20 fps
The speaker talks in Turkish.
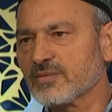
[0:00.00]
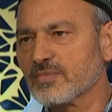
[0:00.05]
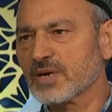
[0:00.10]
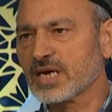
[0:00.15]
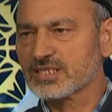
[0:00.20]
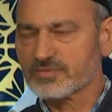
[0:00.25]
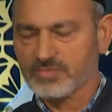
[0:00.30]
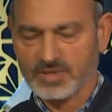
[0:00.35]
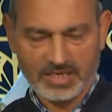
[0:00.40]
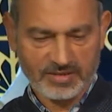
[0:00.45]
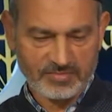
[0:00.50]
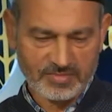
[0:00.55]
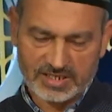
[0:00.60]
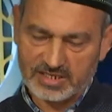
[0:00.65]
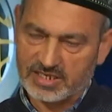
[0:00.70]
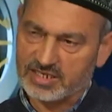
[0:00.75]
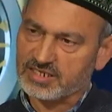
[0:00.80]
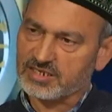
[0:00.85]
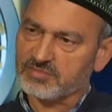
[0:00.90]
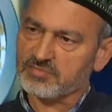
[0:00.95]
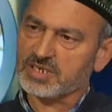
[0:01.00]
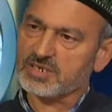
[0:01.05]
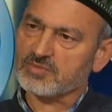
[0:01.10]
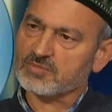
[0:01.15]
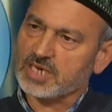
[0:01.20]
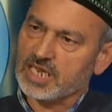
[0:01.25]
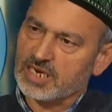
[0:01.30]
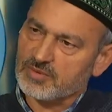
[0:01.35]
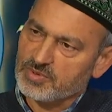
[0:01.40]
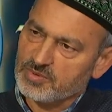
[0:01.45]
namaz benim mesela diyeyim benim
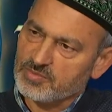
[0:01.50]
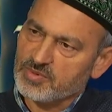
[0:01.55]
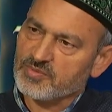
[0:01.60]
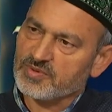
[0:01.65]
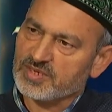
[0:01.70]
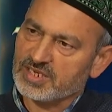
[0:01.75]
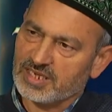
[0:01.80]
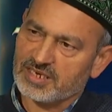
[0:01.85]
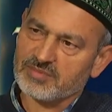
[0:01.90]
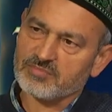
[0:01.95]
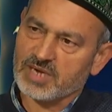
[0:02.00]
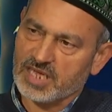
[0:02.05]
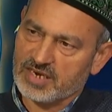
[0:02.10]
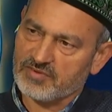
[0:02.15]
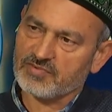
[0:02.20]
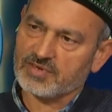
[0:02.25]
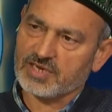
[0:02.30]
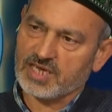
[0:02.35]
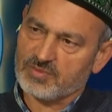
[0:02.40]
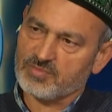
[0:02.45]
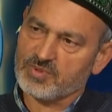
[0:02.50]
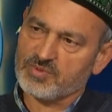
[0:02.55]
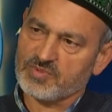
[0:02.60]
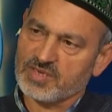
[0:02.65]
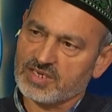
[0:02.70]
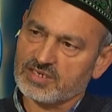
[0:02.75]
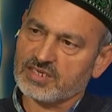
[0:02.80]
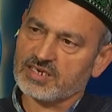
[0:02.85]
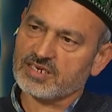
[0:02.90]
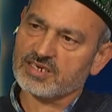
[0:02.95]
kalbime mi yani manevi
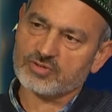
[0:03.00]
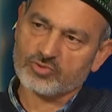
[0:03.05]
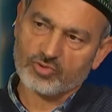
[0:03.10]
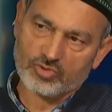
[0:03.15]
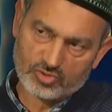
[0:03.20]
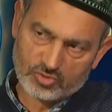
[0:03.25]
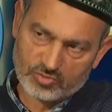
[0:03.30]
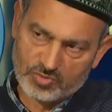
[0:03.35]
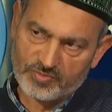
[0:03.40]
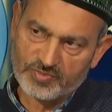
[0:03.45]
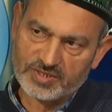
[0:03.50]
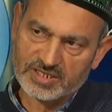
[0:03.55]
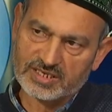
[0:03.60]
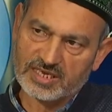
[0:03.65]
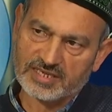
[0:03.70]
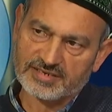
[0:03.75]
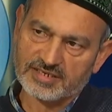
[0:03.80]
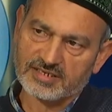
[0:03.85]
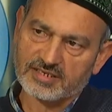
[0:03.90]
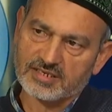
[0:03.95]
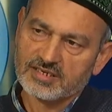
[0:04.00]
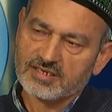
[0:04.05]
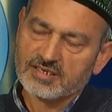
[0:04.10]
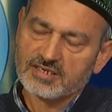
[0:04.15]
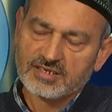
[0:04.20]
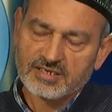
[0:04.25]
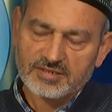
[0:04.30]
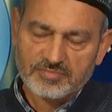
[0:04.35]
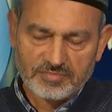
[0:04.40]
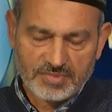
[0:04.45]
kalbime iyi gelir, gözüme mi iyi gelir, hı
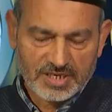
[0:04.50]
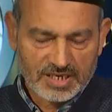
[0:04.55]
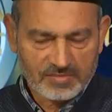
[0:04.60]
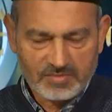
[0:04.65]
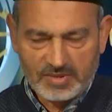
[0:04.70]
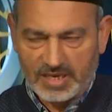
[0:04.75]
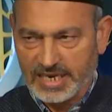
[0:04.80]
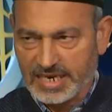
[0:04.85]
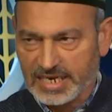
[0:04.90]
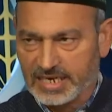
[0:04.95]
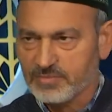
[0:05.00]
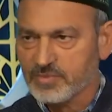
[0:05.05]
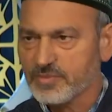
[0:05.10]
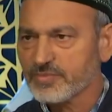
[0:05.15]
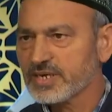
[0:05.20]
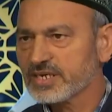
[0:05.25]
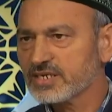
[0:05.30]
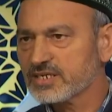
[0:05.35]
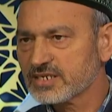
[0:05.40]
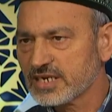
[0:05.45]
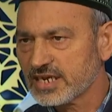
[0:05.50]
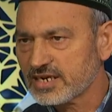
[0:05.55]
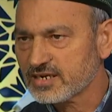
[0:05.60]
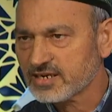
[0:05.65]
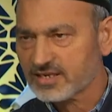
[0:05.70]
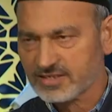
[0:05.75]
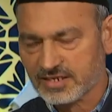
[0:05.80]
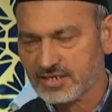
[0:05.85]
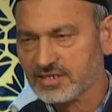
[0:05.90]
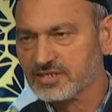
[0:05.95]
hı. benim elime mi iyi
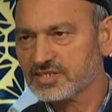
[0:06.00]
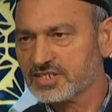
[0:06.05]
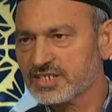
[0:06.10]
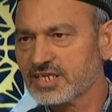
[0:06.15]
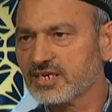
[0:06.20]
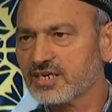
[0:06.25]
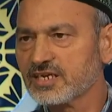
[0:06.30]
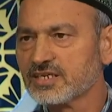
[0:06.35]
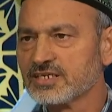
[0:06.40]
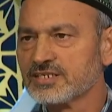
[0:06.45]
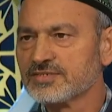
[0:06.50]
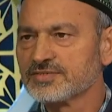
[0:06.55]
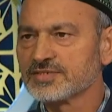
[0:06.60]
gelir, nasıl ki diğer